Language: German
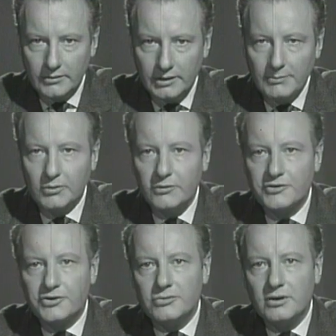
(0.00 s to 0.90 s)
Die
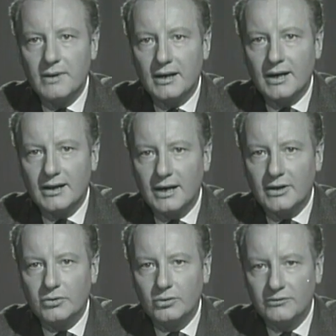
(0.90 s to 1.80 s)
Berufsschule mag
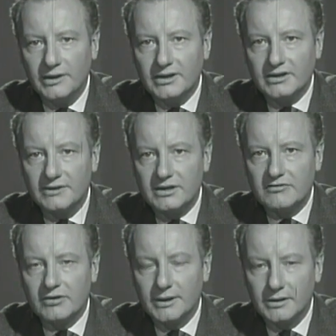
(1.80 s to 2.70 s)
allerhand notwendiges Wissen
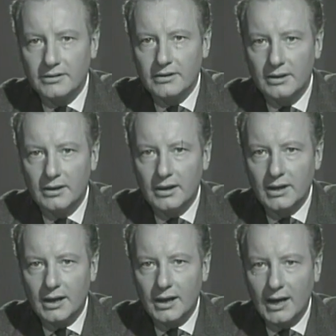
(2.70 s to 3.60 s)
vermitteln,
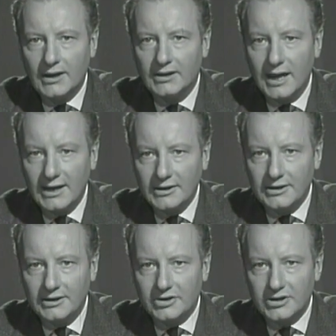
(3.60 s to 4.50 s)
einen
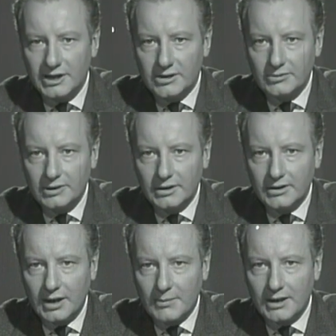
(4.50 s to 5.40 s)
eigentlichen
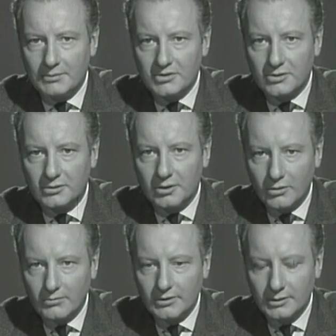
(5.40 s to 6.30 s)
Geschichtsunterricht aber gibt es dort
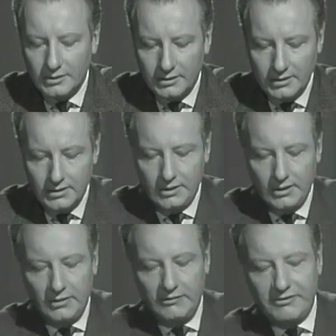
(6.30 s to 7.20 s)
kaum.
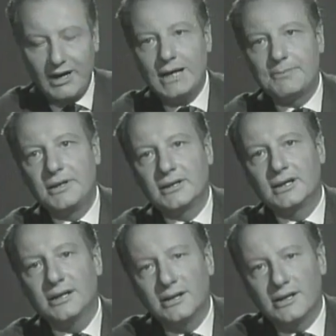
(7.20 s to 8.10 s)
Fragt man nach
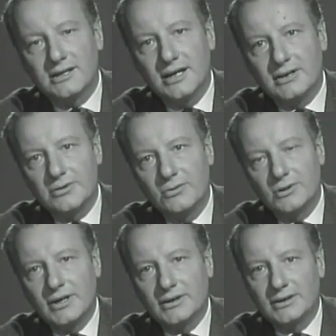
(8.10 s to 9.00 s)
der Hitlerzeit
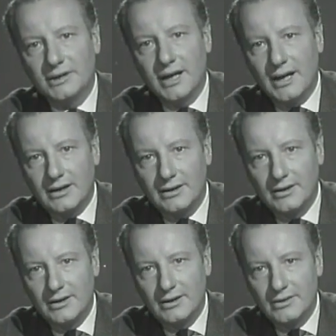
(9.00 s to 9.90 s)
oder nach der Sowjetzone,
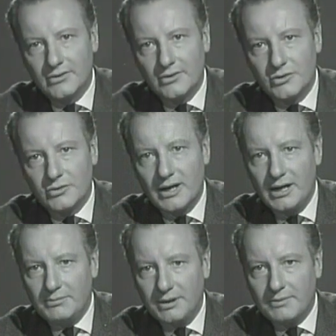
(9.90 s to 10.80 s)
so
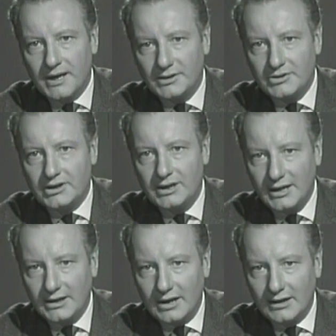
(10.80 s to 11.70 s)
erhält man praktisch die
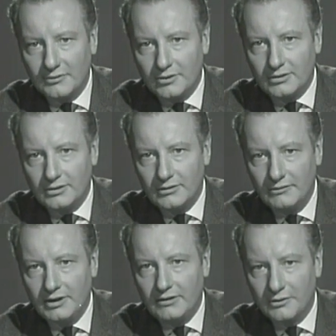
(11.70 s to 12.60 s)
gleichen Antworten
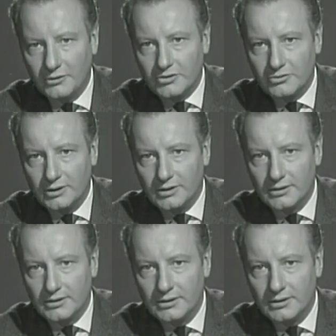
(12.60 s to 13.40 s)
wie in der Volksschule.